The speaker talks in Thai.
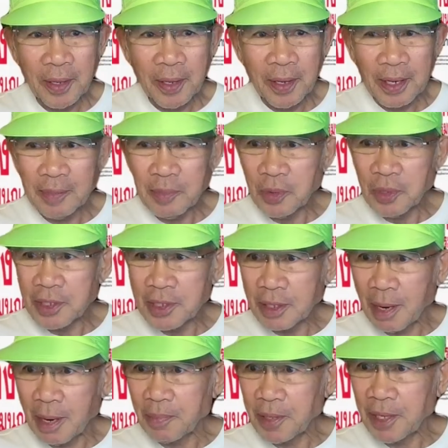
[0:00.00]
รัฐนูนฉ
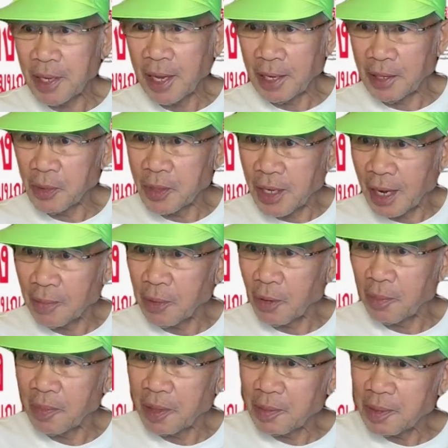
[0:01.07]
บับที่เห็นอยู่ข้างหลังผม
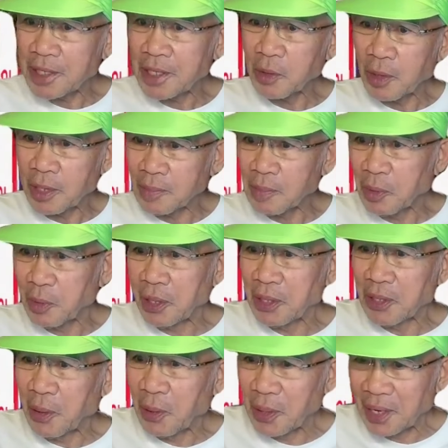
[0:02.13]
นี่ไม่ใช่ตัวรัฐนูนโดย
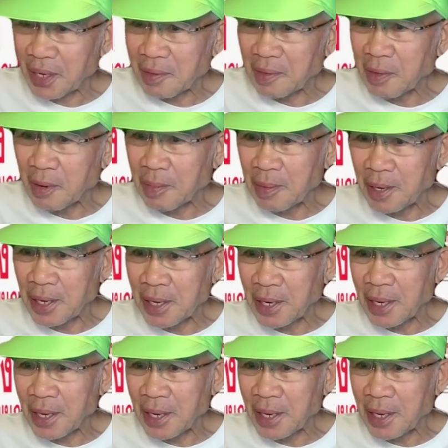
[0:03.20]
ตรงนะครับ แต่ว่าเป็น